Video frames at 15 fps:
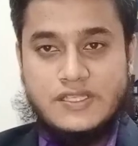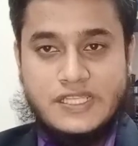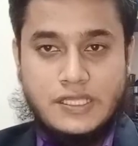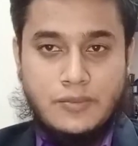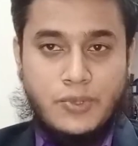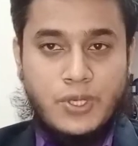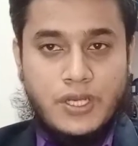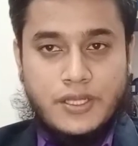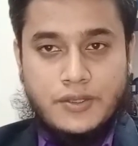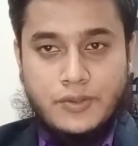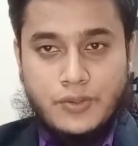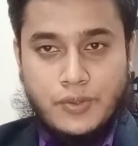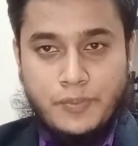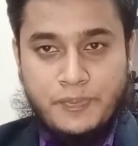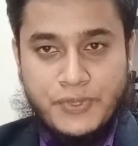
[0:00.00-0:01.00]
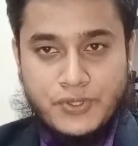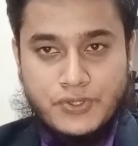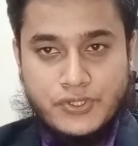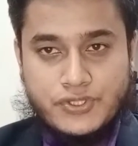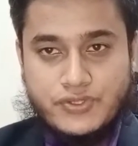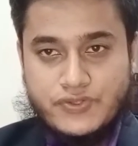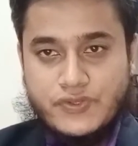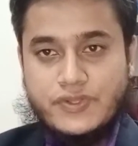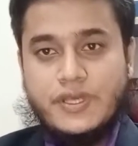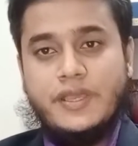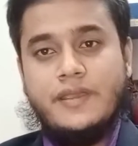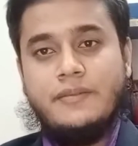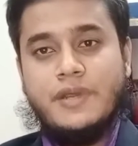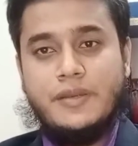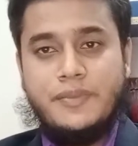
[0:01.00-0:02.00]
আসসালামু আলাইকুম প্রিয় দর্শক শ্রোতা
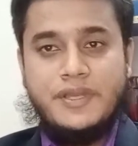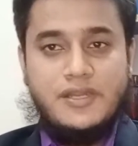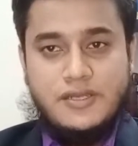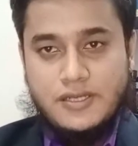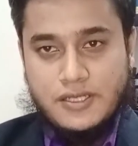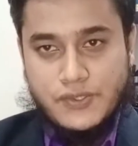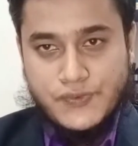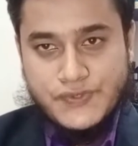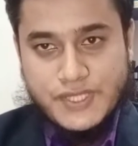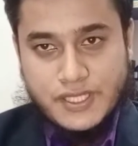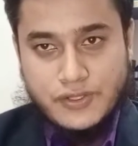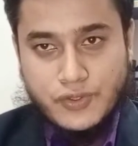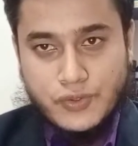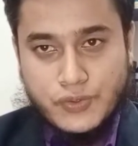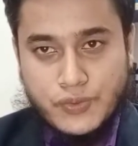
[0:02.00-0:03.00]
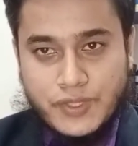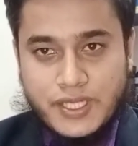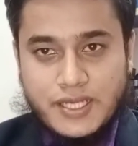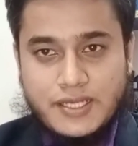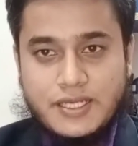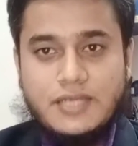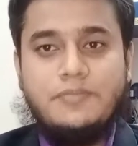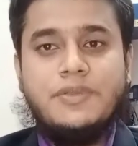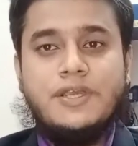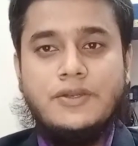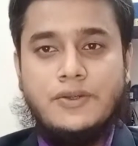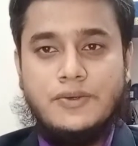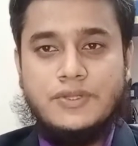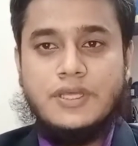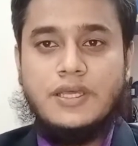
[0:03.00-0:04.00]
এমআরবিডিটি নিউজে নতুন একটি
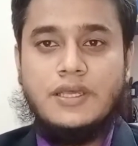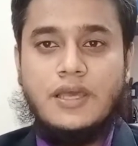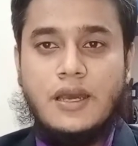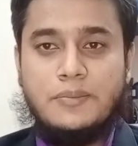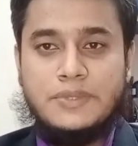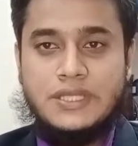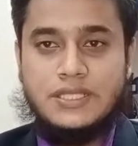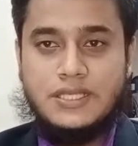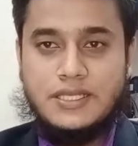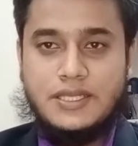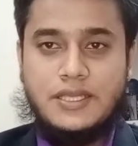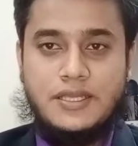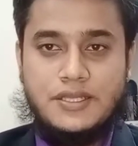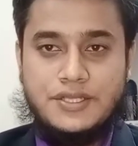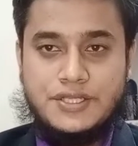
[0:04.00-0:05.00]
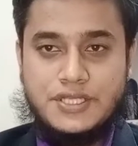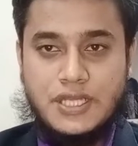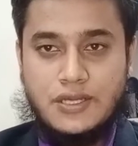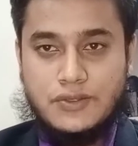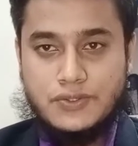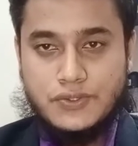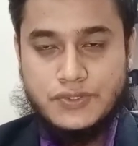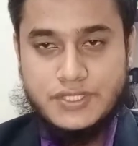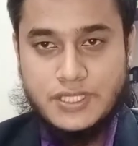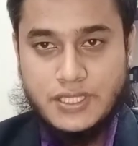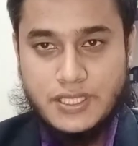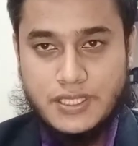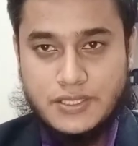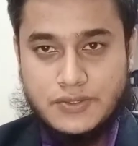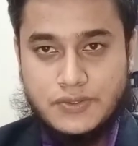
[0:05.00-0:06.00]
ভিডিওতে আপনাদেরকে স্বাগত
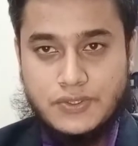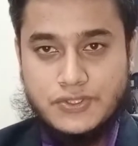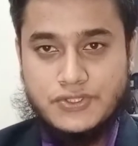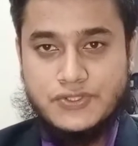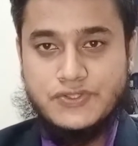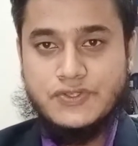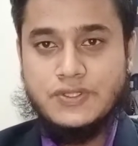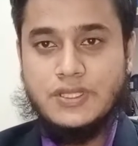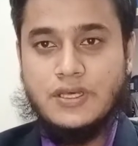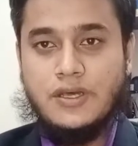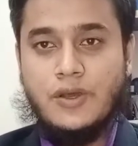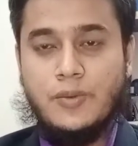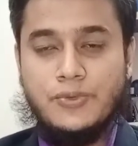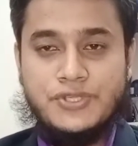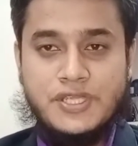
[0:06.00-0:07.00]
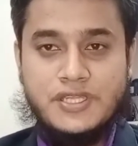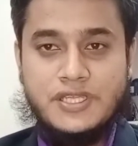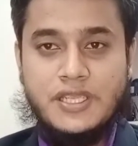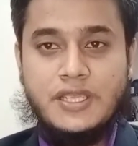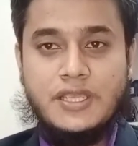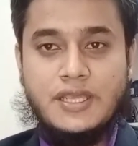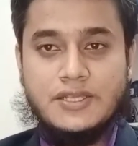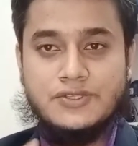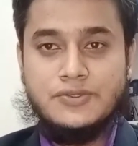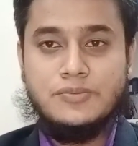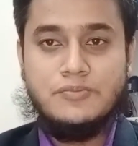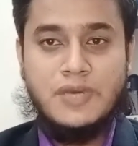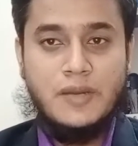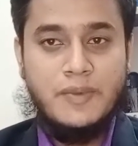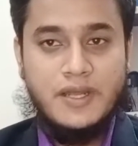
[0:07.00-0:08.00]
জানাই তো দর্শক শ্রোতা অবশেষে
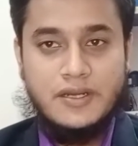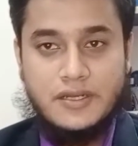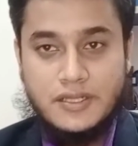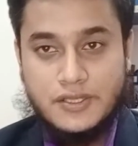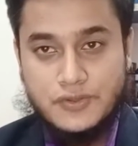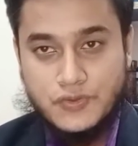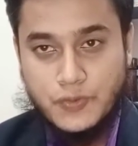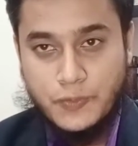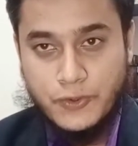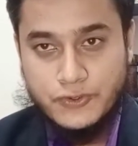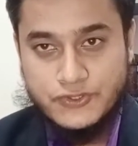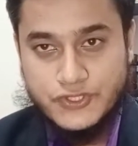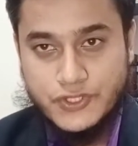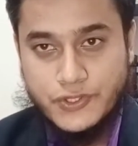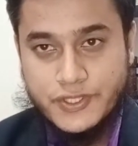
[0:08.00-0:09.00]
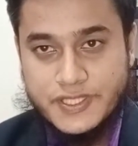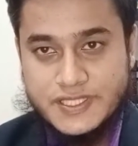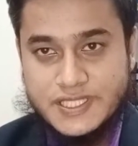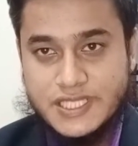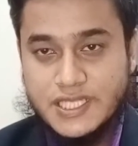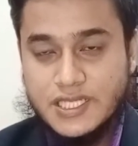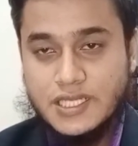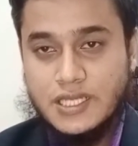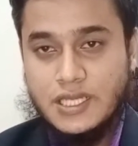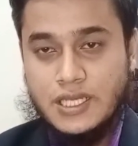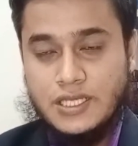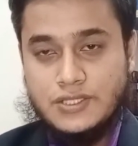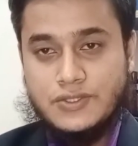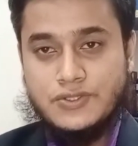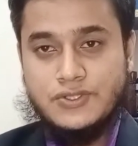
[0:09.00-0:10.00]
একজন বাবার কিন্তু পরাজয় হয়েছে
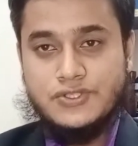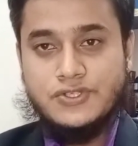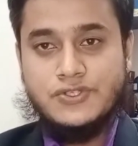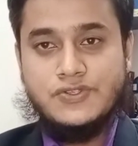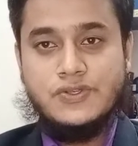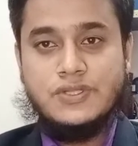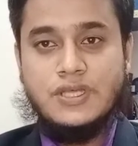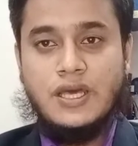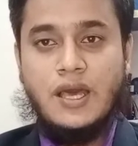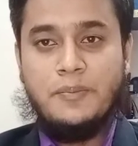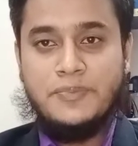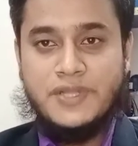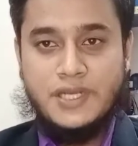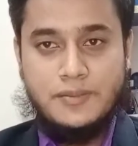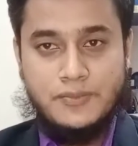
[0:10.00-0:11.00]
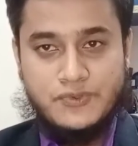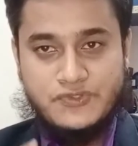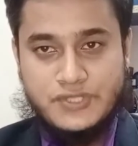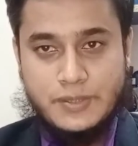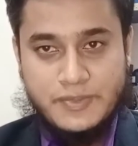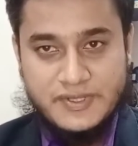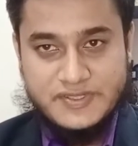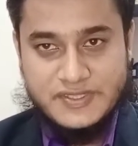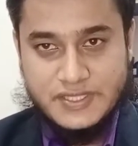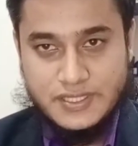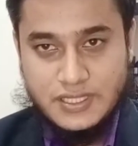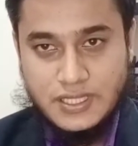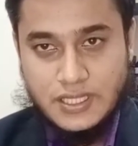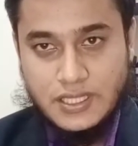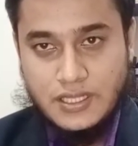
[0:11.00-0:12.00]
তো দর্শক শ্রোতা আপনারা বুঝতে পারছেন